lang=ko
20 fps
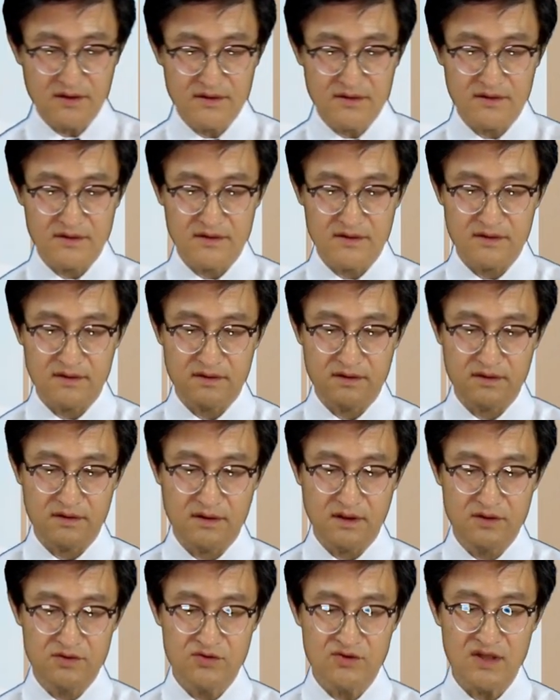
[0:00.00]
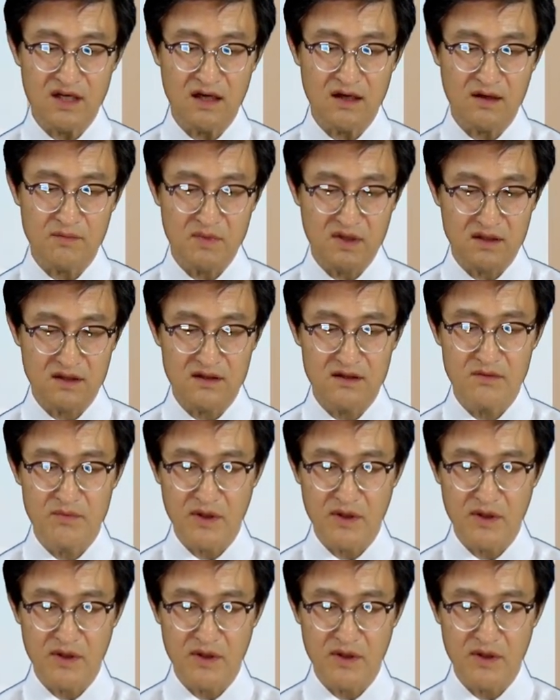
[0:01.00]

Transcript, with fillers: 그 거주자 및 그